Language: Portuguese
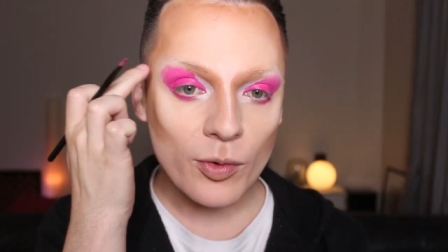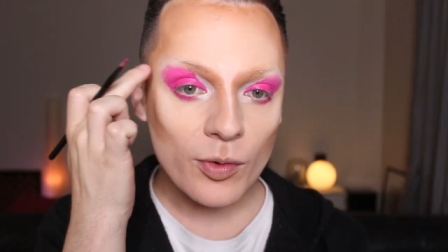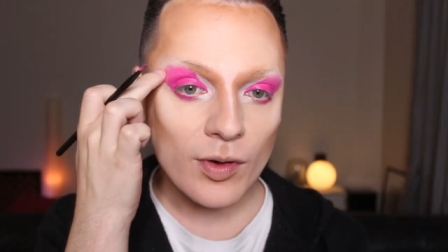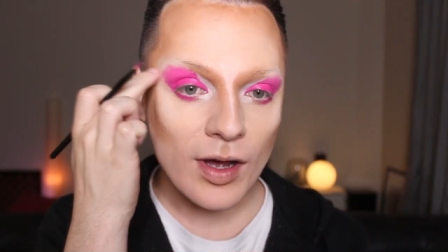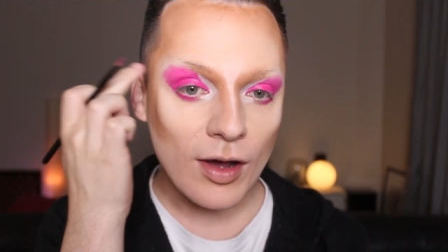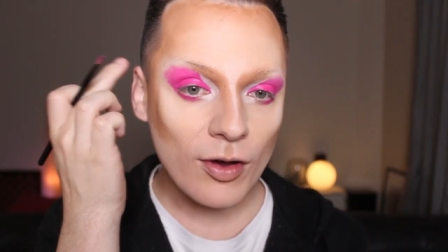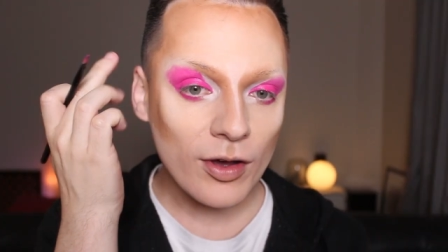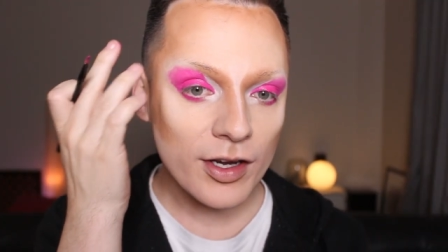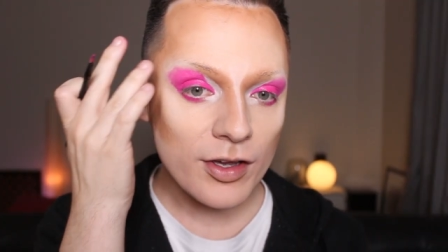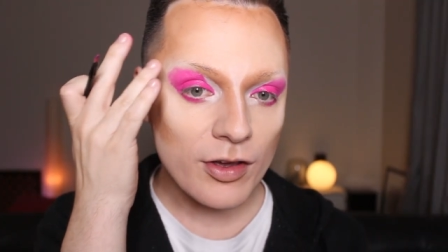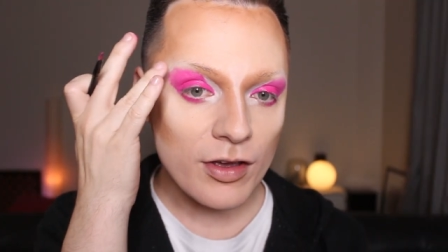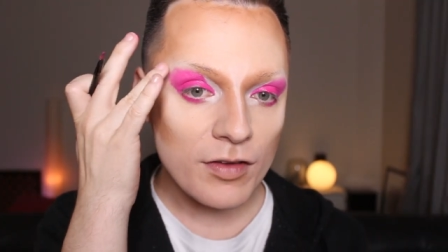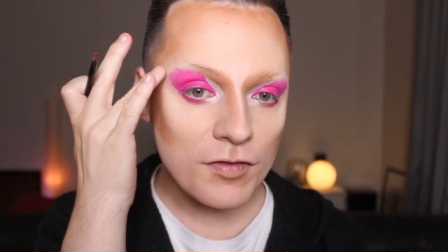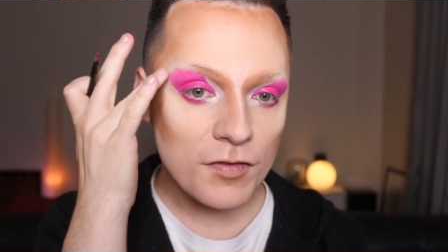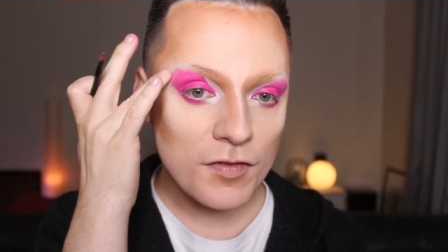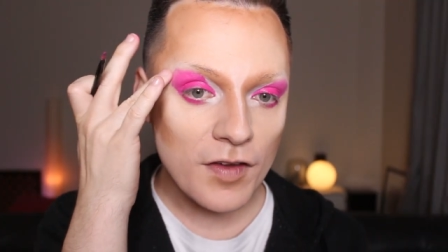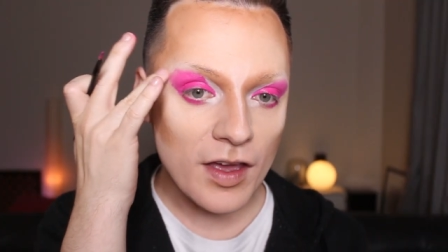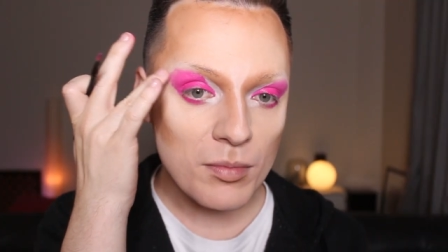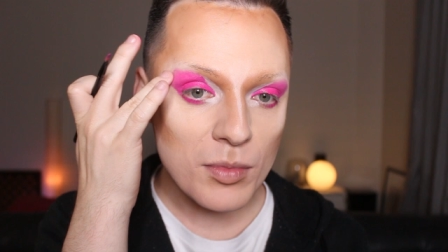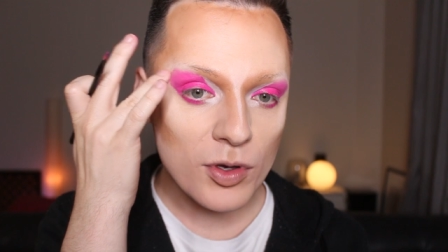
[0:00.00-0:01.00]
eu, a hora que eu
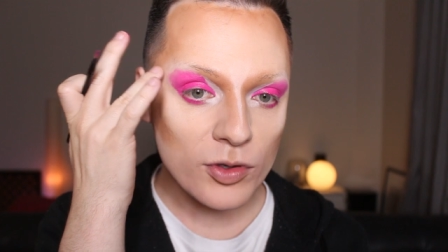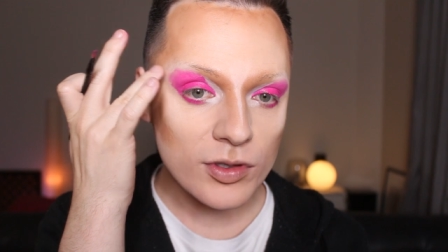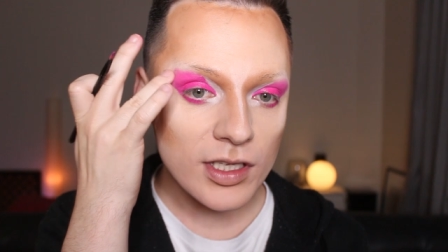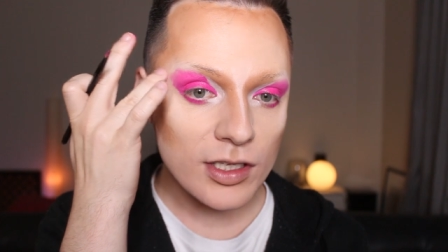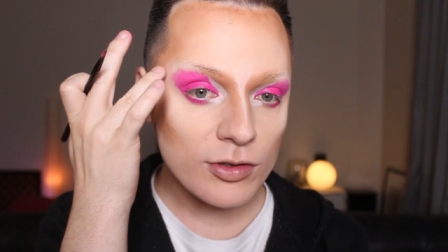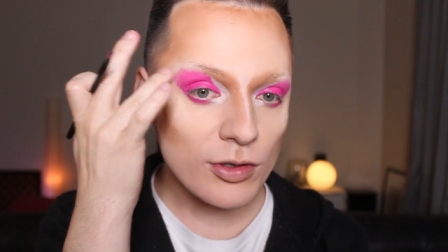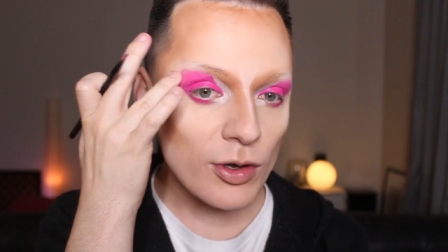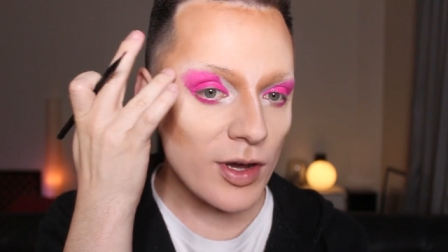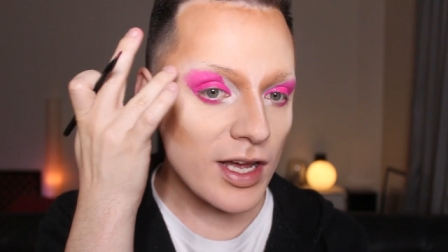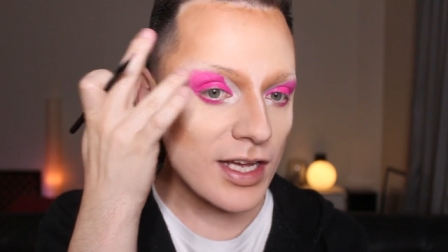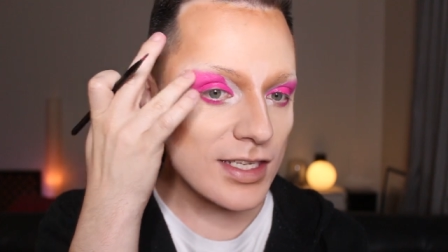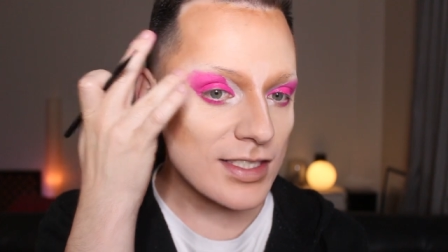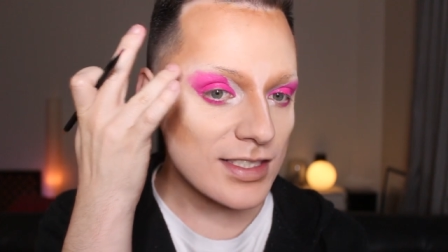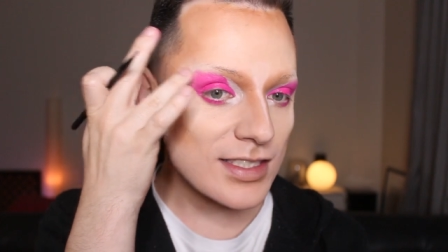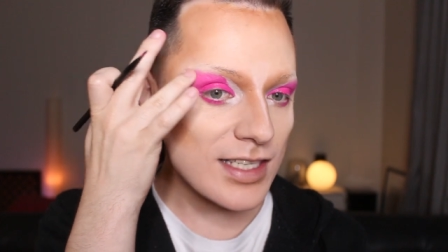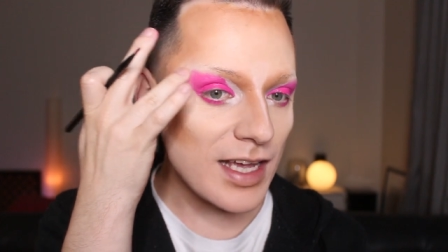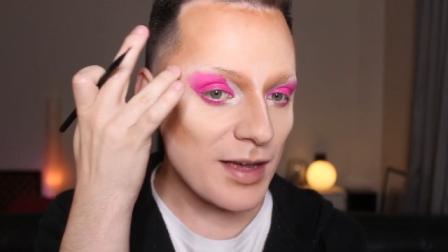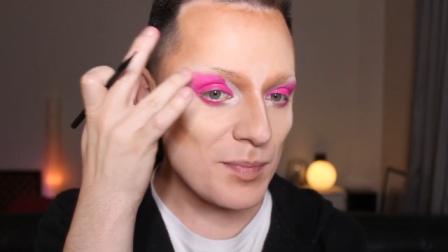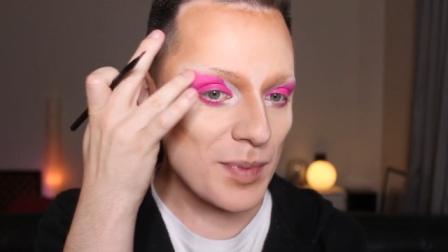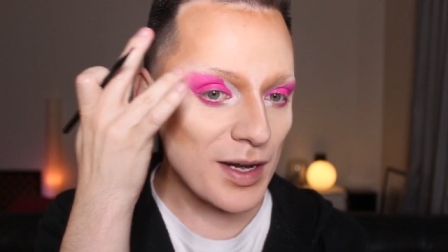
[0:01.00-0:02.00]
enfiei meu dedo, eu
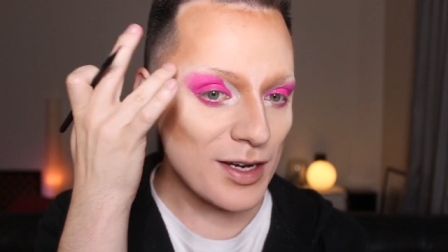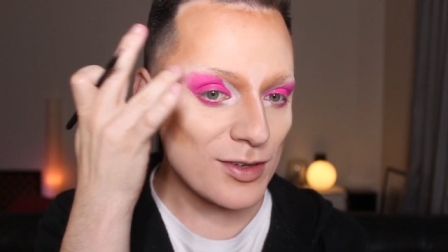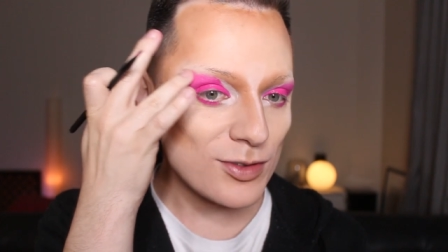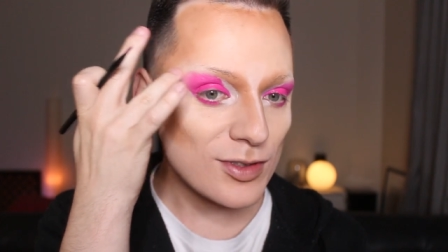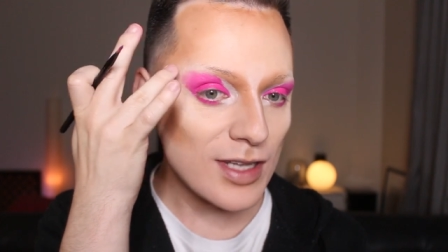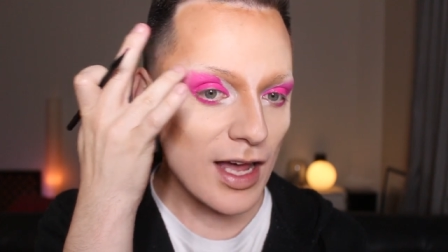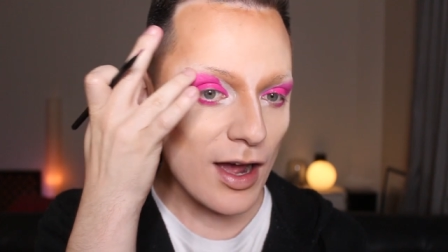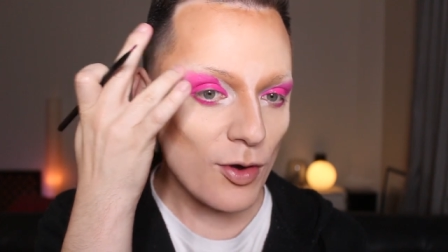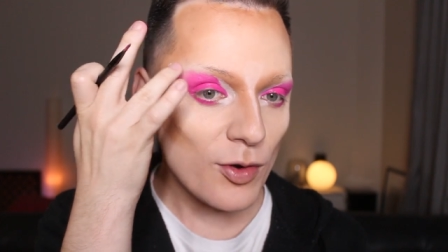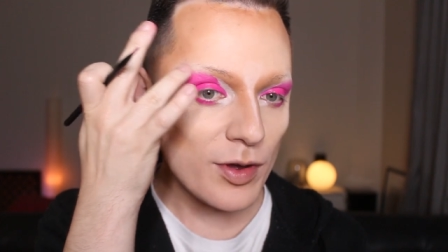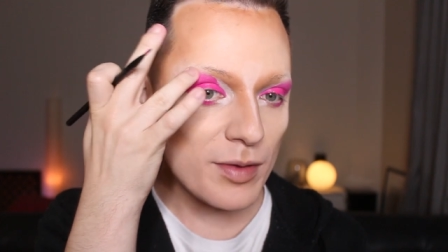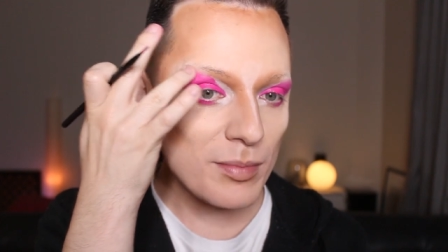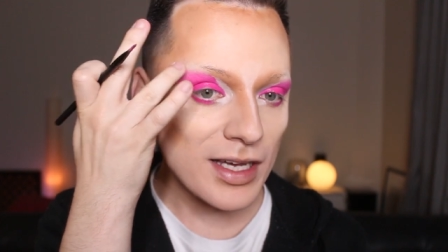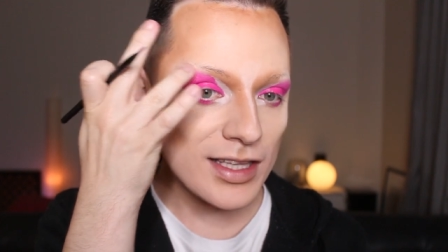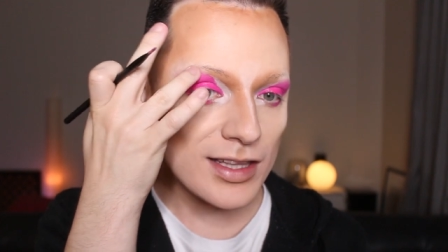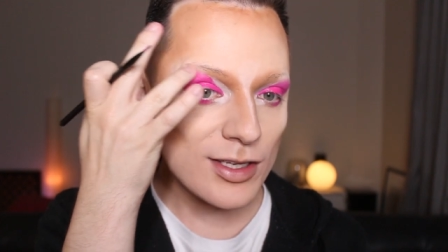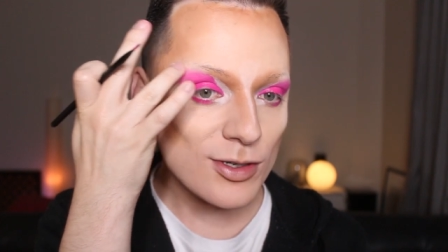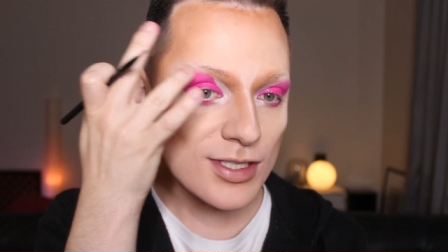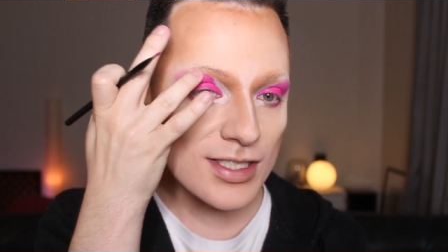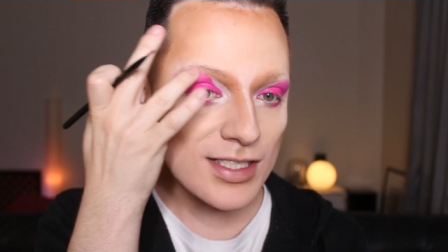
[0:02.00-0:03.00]
rezei para não dar ruim,
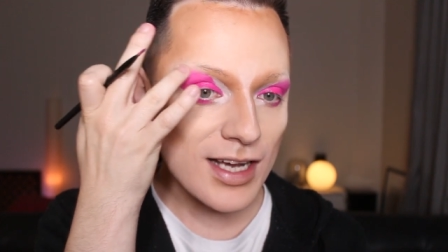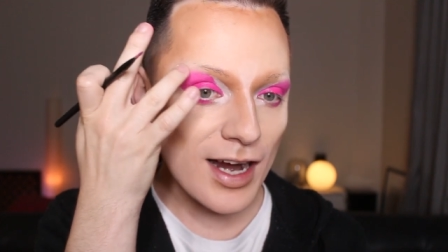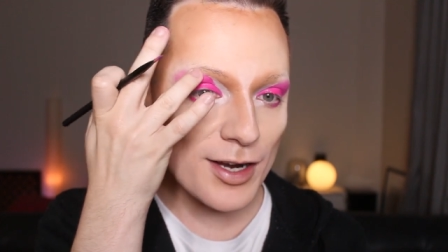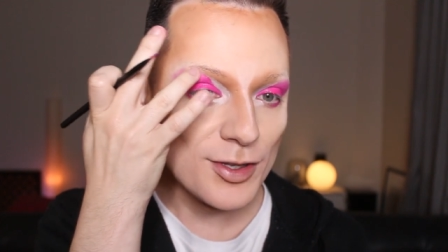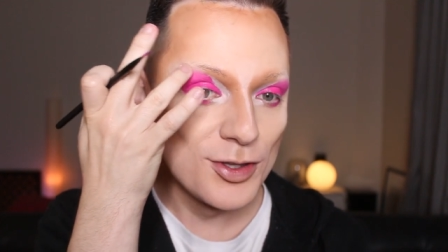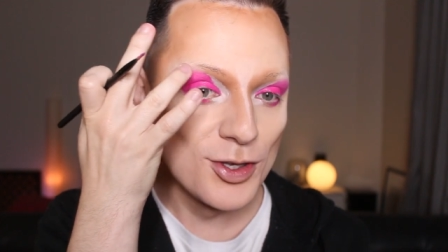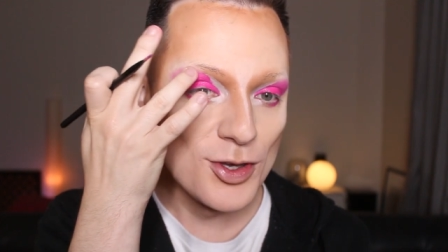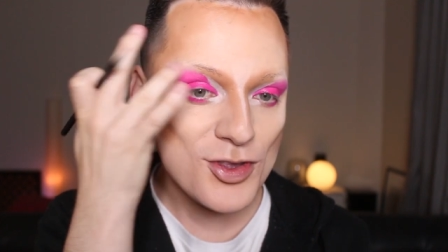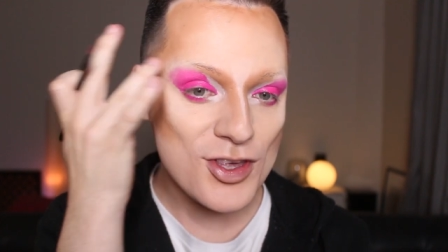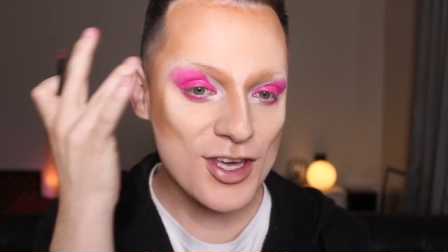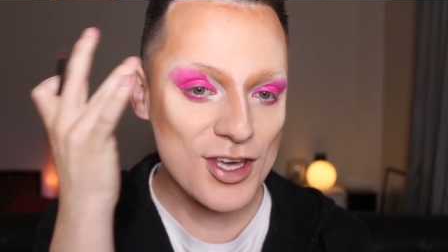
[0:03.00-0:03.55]
mas deu certo,